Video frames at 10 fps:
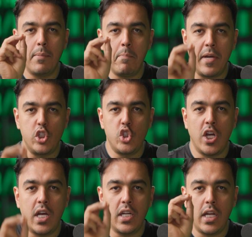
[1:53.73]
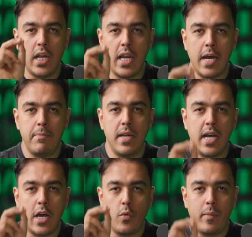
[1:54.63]
مجاني
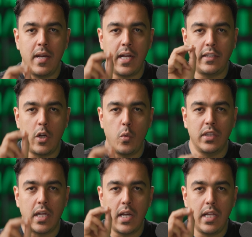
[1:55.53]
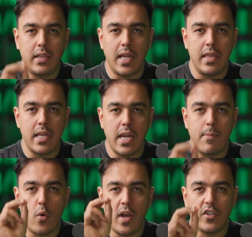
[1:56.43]
لأبناء وبنات الوطن
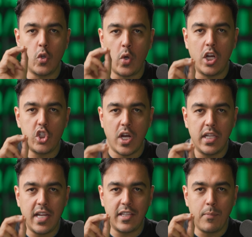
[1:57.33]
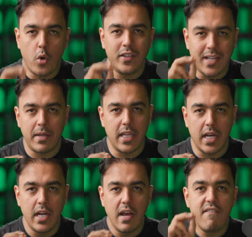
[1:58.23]
للتدريب ويحصلوا على شهادات
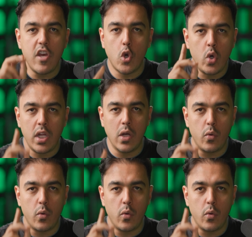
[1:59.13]
معتمدة في كل